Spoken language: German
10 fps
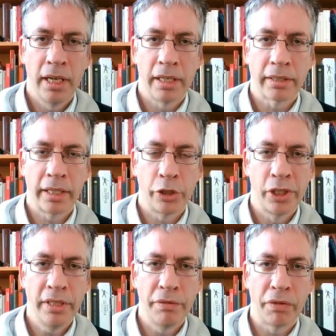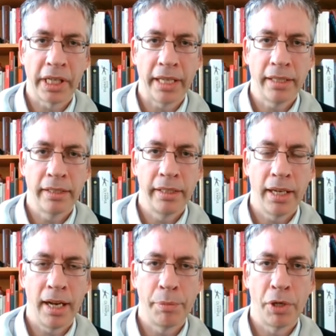Das Schließen von Grenzen
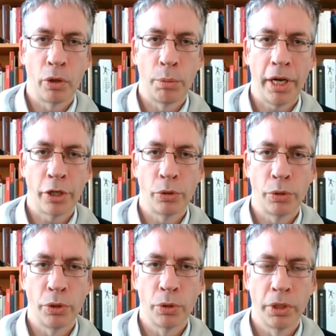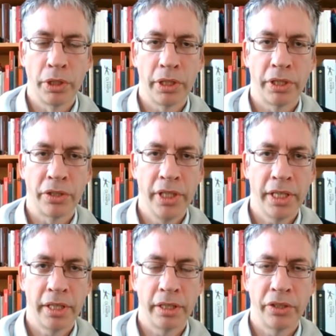innerhalb der Europäischen Union ist
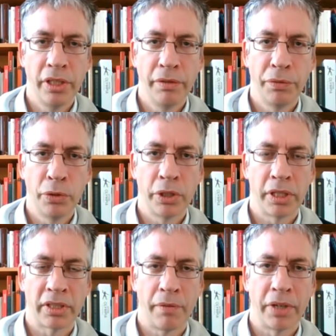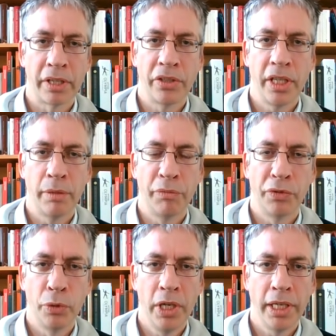nicht zielführend, das haben wir gesehen im
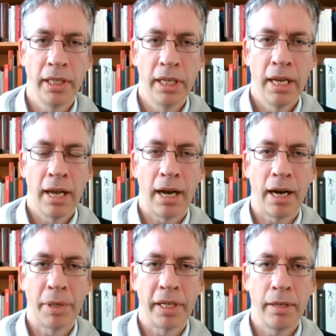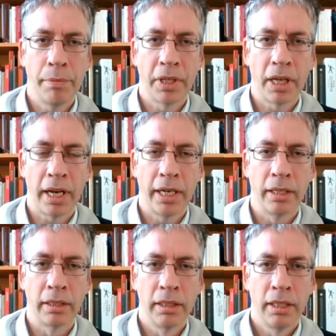Frühling, aber eben
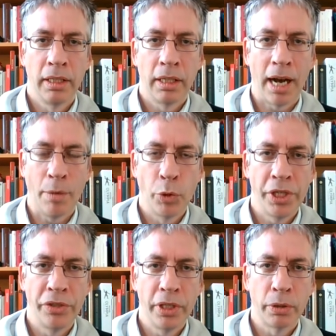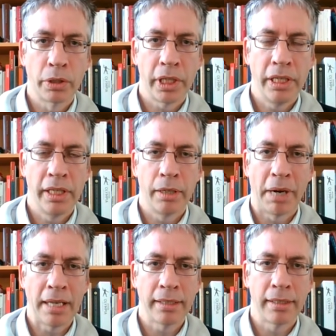eine Harmonisierung in den
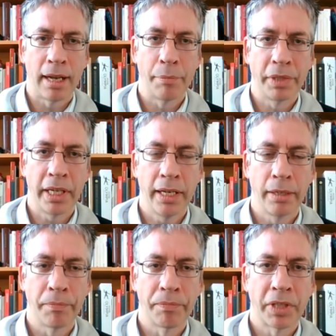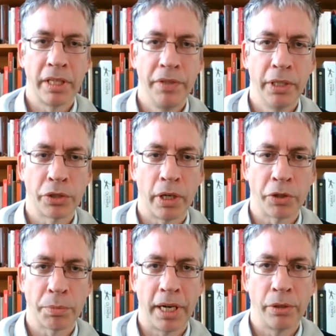Maßnahmen gegen die
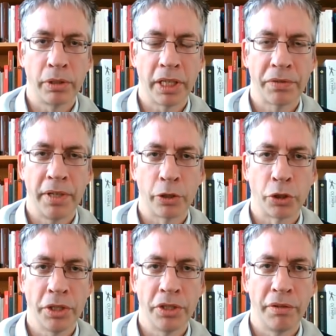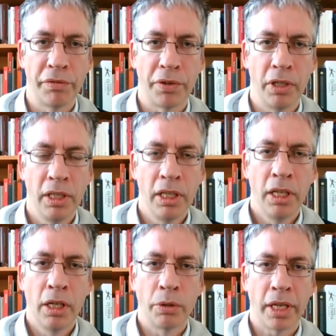Virusausbreitung, das wäre schon sinnvoll.
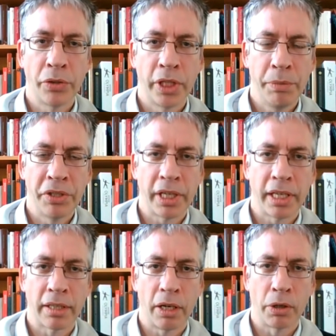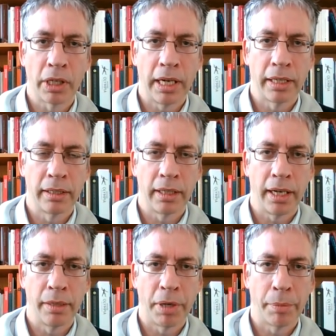Und dazu gibt es ja jetzt auch gerade
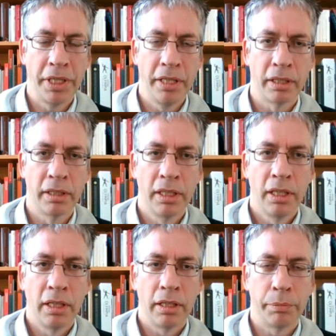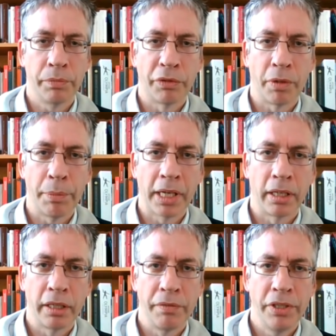ein Papier ähm, von
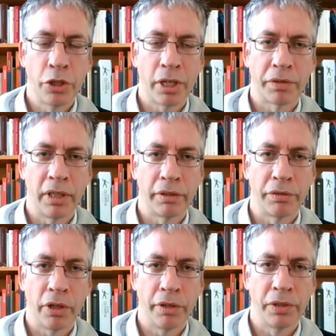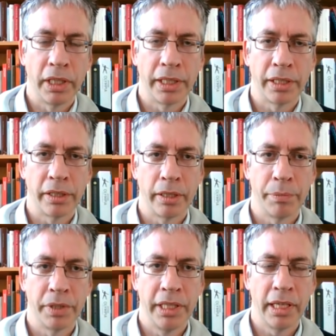mehreren Wissenschaftlern veröffentlicht,
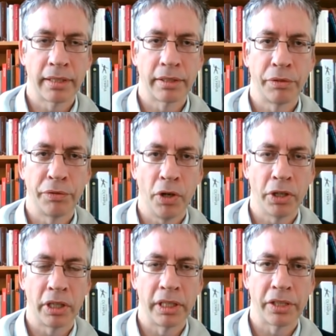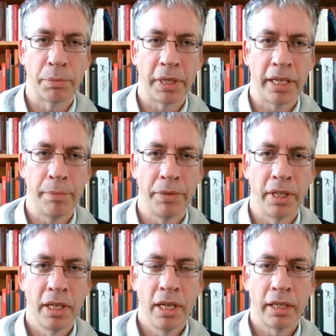ähm, die das fordern, dass man
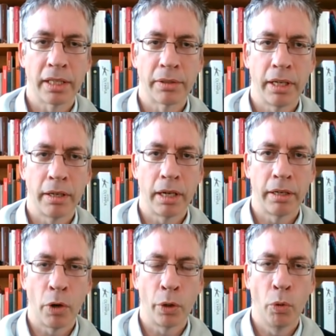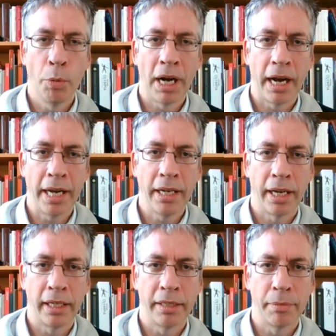eben das äh, Europa
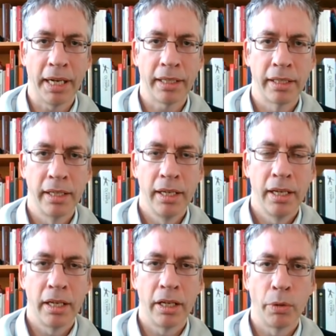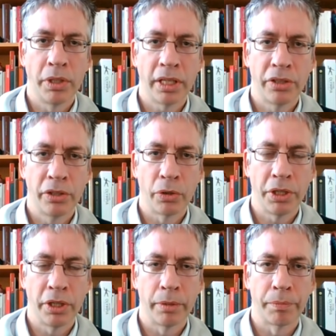einheitlich macht. Äh, und dann sind
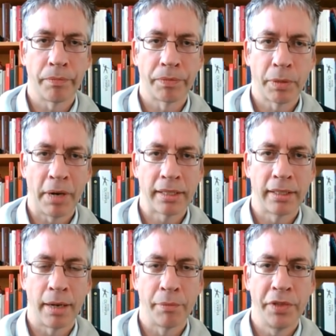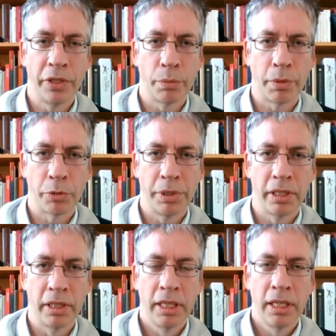solche Maßnahmen wie zum
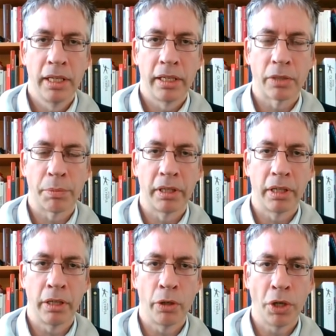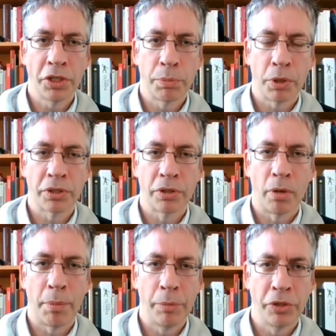Beispiel, dass man äh, Hotspots
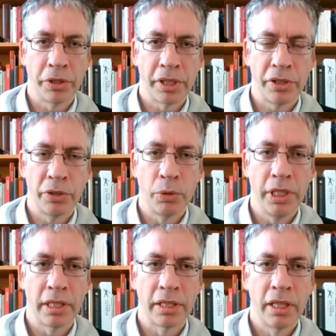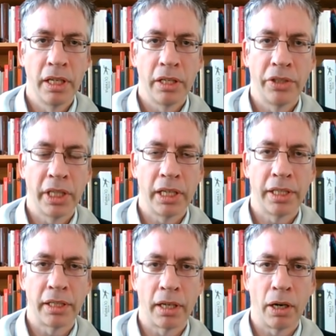nochmal besonders isoliert,
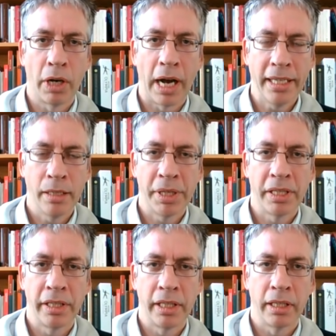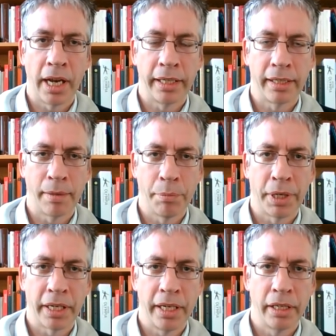sicherlich dann auch eingebettet in ein
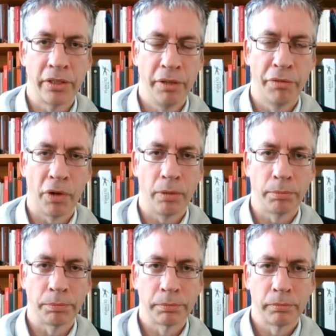Gesamtpaket sinnvoll.